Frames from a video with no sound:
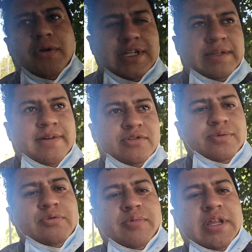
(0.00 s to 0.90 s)
yo les iba a
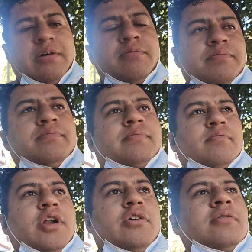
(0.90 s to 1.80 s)
subir un video.
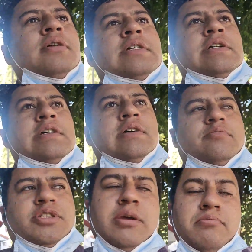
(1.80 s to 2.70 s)
Bueno,
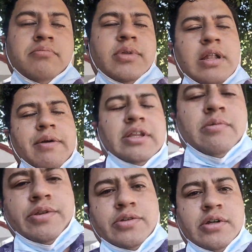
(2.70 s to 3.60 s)
sí, el
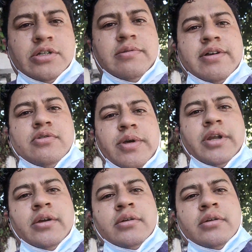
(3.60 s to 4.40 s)
24 se los iba a subir,